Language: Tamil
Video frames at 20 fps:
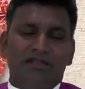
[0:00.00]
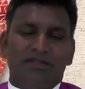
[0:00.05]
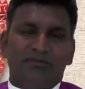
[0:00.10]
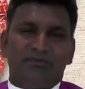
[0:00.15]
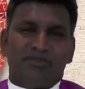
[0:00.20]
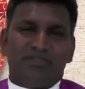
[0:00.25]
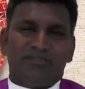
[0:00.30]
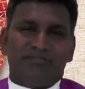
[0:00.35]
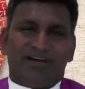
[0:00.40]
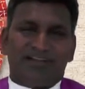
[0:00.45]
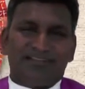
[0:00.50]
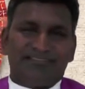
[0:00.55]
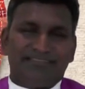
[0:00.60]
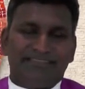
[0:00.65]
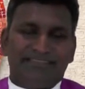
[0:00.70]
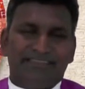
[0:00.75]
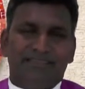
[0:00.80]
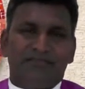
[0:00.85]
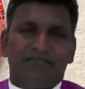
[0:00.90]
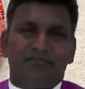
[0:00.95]
ஆண்டவரை
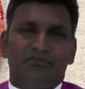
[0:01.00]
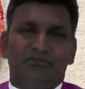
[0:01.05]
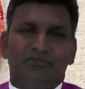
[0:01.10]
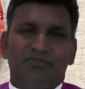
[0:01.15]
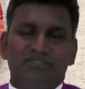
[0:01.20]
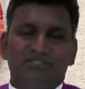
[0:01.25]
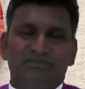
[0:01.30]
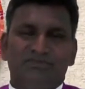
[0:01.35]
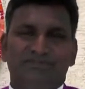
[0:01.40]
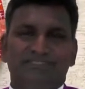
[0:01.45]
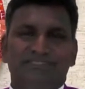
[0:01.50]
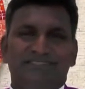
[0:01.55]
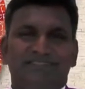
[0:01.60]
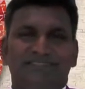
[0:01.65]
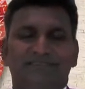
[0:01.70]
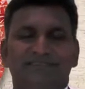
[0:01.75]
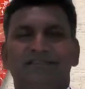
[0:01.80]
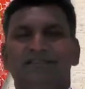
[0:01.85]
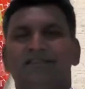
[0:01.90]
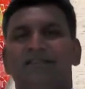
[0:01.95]
வார்த்தையை
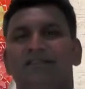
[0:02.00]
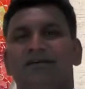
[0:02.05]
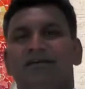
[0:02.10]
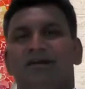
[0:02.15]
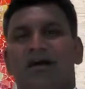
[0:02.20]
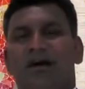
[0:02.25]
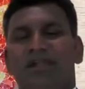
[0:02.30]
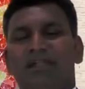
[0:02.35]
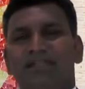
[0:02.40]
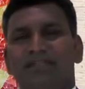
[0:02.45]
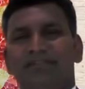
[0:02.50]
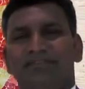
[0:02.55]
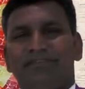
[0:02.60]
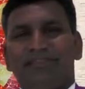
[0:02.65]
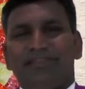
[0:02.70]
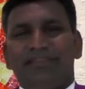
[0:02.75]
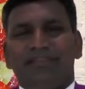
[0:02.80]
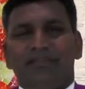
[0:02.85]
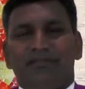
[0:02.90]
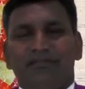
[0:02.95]
விசுவசித்து
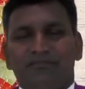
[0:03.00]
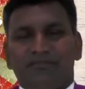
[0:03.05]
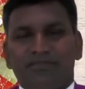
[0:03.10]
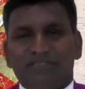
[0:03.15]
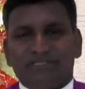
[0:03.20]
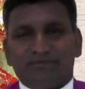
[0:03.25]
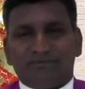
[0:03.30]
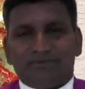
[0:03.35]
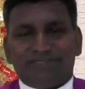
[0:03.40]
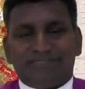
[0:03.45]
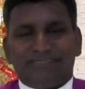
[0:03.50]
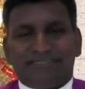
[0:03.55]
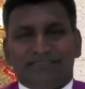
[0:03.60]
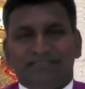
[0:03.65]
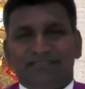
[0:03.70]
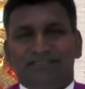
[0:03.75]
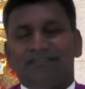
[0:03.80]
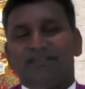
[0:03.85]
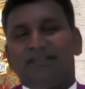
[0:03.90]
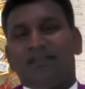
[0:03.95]
ஆண்டவரை
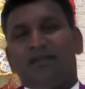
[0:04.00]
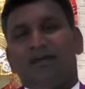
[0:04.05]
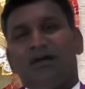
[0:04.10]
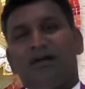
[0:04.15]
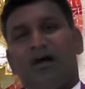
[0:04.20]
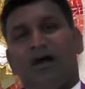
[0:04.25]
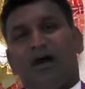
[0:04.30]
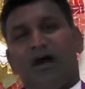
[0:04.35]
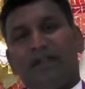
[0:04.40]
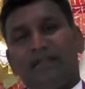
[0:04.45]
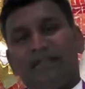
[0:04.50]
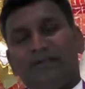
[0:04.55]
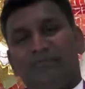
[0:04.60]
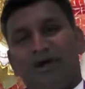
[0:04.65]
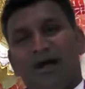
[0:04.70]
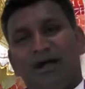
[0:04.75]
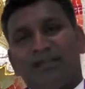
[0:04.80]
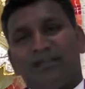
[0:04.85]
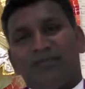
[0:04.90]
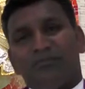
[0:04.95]
விசுவசித்து
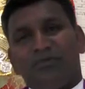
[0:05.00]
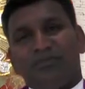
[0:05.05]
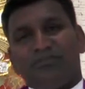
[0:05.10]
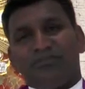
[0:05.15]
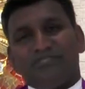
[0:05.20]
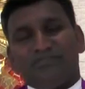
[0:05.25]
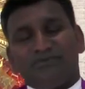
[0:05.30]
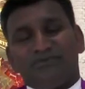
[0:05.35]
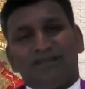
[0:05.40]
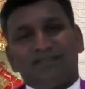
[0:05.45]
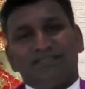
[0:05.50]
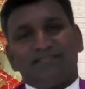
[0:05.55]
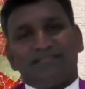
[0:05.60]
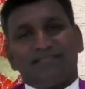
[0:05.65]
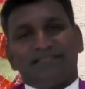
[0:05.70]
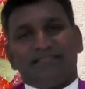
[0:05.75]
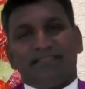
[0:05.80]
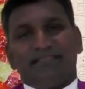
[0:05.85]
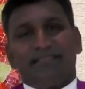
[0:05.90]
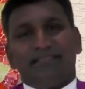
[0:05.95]
ஆழமாக நம்முடைய
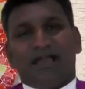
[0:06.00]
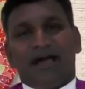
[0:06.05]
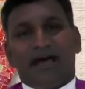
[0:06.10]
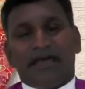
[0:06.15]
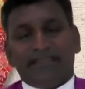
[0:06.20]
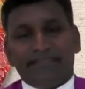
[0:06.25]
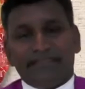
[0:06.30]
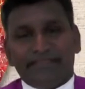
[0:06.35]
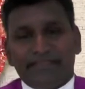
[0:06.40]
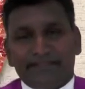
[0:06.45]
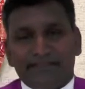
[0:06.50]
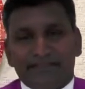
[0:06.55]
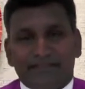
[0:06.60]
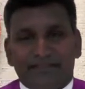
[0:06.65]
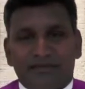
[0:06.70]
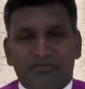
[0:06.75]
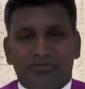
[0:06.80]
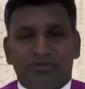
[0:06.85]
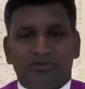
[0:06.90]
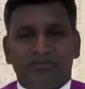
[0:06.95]
விசுவாசத்தை
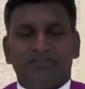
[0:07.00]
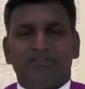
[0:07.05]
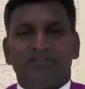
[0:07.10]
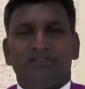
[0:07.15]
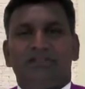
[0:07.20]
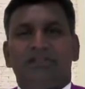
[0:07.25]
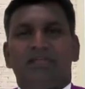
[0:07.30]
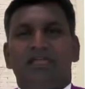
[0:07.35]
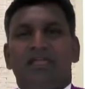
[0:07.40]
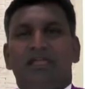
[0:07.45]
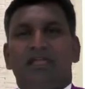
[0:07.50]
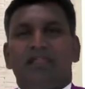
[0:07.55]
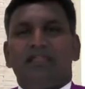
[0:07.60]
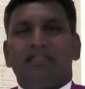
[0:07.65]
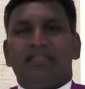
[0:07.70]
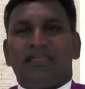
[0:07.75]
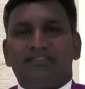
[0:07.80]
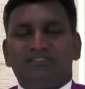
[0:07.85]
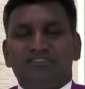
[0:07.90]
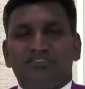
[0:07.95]
அறிக்கையிடுகிற பொழுது
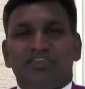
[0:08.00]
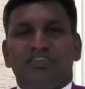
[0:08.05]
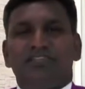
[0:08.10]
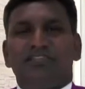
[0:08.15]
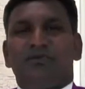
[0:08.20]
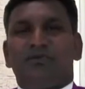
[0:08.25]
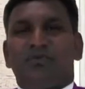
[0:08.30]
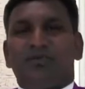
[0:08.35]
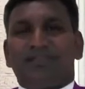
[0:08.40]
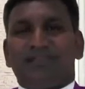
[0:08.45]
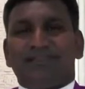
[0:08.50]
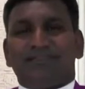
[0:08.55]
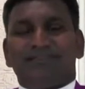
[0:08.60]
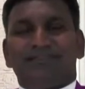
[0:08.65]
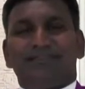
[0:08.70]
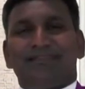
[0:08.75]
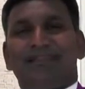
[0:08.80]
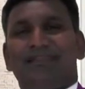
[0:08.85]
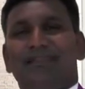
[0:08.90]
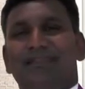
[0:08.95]
நற்செய்தி
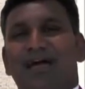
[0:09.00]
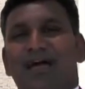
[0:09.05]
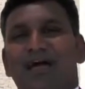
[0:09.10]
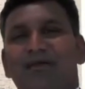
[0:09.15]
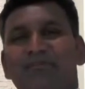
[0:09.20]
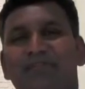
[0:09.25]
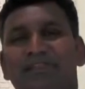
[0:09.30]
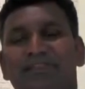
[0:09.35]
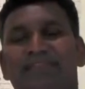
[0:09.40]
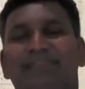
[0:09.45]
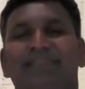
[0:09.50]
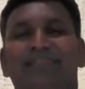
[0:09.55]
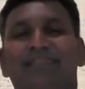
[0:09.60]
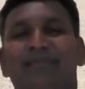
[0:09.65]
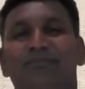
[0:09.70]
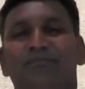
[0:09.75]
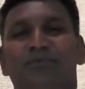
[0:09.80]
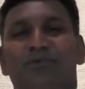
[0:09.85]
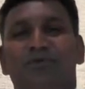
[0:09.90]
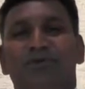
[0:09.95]
உலகத்திற்கெல்லாம்
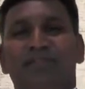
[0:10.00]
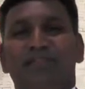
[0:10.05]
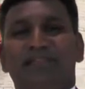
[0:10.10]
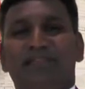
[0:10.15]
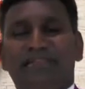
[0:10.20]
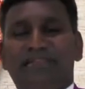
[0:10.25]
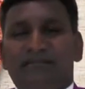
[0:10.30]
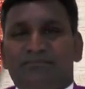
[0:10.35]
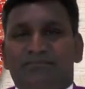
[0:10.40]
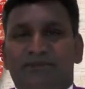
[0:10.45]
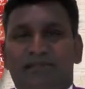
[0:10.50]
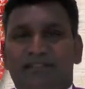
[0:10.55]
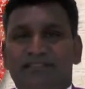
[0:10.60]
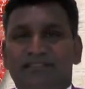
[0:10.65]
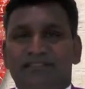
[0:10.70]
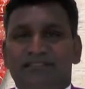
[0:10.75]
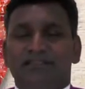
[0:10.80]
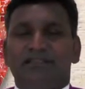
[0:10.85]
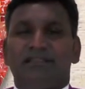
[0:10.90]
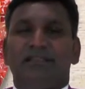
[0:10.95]
இடர்களைப் போல
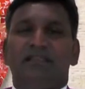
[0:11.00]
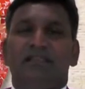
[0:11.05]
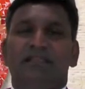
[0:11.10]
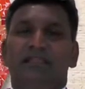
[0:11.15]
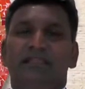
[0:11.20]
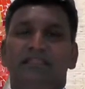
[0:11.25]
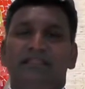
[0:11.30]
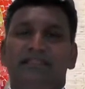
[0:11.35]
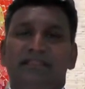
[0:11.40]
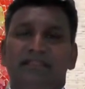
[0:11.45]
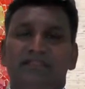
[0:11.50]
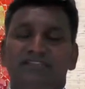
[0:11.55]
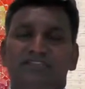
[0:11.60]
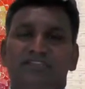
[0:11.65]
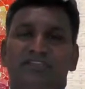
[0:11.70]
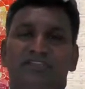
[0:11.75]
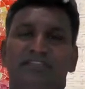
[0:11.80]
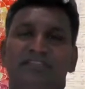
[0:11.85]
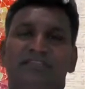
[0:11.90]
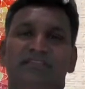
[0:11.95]
கீழ்ப்படிந்து இந்த
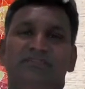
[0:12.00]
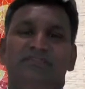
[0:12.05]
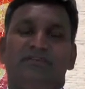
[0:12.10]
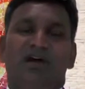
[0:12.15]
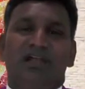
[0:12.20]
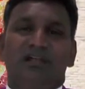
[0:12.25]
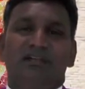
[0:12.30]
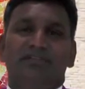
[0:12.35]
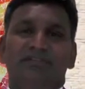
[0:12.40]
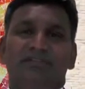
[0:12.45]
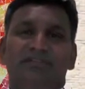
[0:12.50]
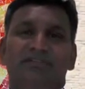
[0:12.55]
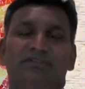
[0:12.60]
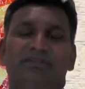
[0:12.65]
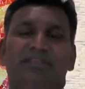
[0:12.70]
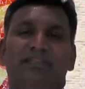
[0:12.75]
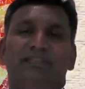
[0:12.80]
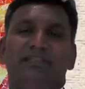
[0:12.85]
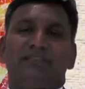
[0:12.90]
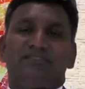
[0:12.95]
நற்செய்தியை
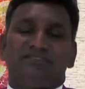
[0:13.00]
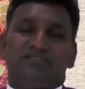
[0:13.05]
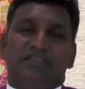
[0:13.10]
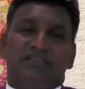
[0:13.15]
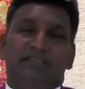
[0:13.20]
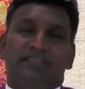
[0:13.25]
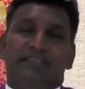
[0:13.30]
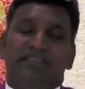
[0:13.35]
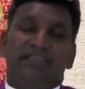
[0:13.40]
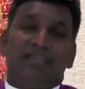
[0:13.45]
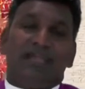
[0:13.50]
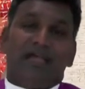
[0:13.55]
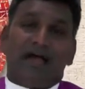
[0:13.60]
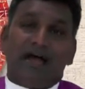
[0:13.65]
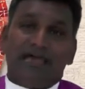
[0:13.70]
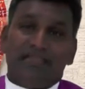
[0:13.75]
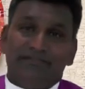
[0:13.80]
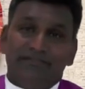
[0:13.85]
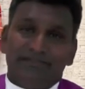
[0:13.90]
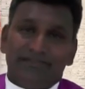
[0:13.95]
வாழ்வினுடைய நற்செய்தி
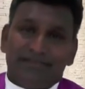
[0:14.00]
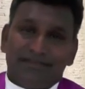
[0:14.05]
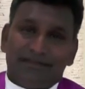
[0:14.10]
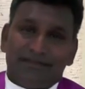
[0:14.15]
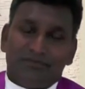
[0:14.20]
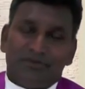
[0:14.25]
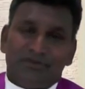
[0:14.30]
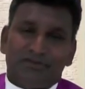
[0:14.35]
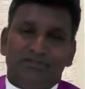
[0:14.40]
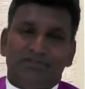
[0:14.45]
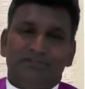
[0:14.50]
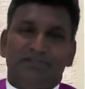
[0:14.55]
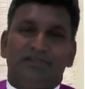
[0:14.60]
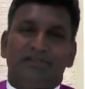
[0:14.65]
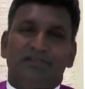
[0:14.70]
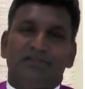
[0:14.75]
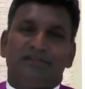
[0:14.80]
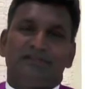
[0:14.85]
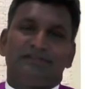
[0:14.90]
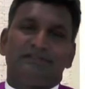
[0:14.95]
அறிவிக்கிற பொழுது
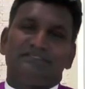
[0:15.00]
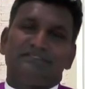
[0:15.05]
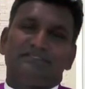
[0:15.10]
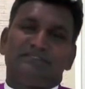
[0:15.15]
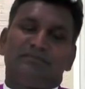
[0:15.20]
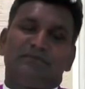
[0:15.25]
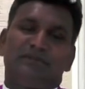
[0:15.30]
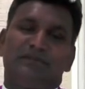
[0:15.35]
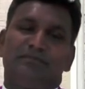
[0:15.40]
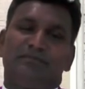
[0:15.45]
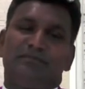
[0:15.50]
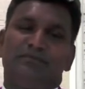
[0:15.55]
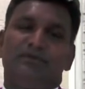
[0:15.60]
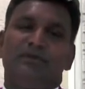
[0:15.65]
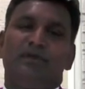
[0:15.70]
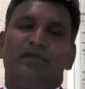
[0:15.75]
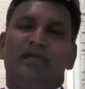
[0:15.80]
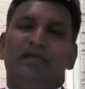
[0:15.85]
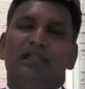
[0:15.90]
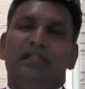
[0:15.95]
கிறிஸ்து பிறப்பு
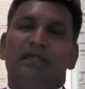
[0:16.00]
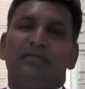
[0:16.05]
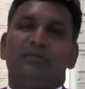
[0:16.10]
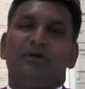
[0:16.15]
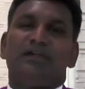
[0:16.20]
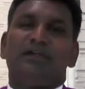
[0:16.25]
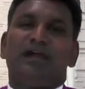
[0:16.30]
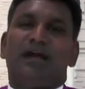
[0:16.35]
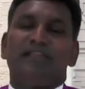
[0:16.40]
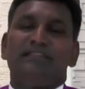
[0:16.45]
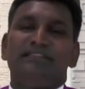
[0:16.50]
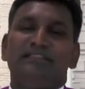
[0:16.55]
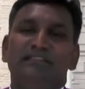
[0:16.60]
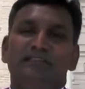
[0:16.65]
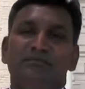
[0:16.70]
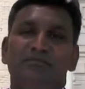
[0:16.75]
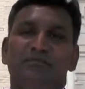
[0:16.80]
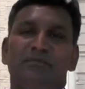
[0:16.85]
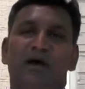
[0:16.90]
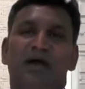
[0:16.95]
நமக்கு
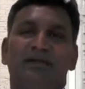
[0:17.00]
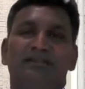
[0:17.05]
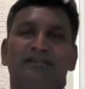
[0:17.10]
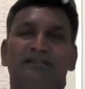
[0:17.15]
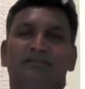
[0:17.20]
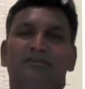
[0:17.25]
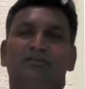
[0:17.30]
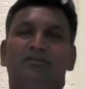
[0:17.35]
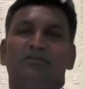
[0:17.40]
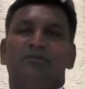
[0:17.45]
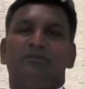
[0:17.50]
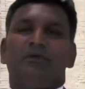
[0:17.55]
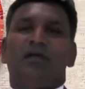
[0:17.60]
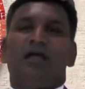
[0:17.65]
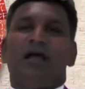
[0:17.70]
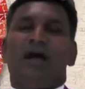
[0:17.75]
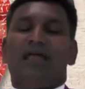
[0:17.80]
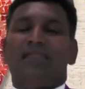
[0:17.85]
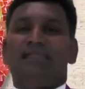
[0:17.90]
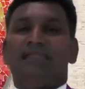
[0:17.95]
அனுதினமுமாக இருக்கும்
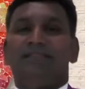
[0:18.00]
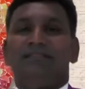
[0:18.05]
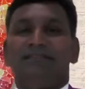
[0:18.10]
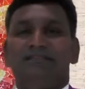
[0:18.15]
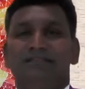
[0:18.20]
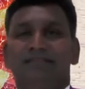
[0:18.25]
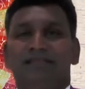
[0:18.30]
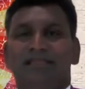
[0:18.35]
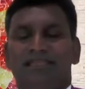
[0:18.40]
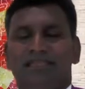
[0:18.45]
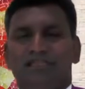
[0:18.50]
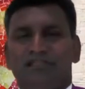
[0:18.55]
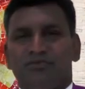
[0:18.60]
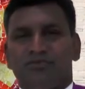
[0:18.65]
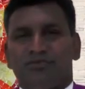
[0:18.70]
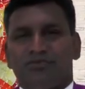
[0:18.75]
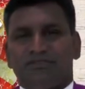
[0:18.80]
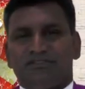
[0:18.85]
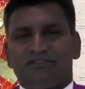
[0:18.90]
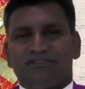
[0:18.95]
அல்லது இது
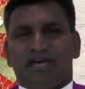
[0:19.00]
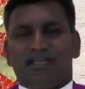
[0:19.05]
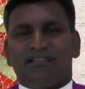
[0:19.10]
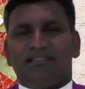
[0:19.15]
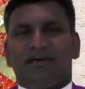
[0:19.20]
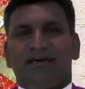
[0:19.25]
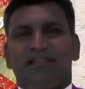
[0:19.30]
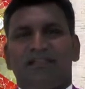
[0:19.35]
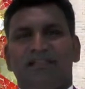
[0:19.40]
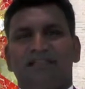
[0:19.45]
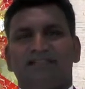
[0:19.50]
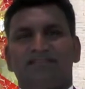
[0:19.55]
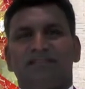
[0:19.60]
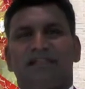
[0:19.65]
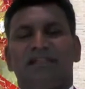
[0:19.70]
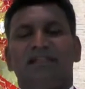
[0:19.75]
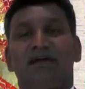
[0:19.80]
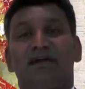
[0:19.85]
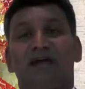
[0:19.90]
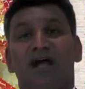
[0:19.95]
ஒரு சாதாரண
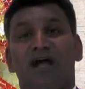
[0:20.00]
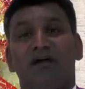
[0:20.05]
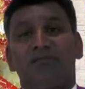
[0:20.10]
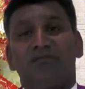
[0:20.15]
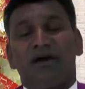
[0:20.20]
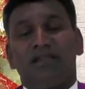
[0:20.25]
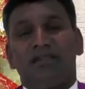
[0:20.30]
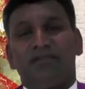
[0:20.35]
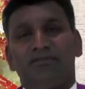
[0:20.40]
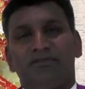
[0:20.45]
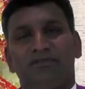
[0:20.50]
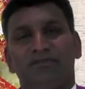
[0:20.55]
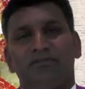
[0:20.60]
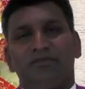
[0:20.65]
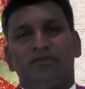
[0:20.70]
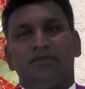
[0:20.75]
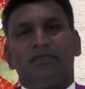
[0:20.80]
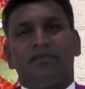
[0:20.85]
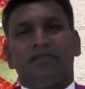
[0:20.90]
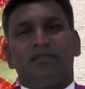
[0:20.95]
சடங்காக
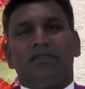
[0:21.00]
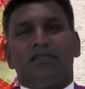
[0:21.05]
மாறிவிடும்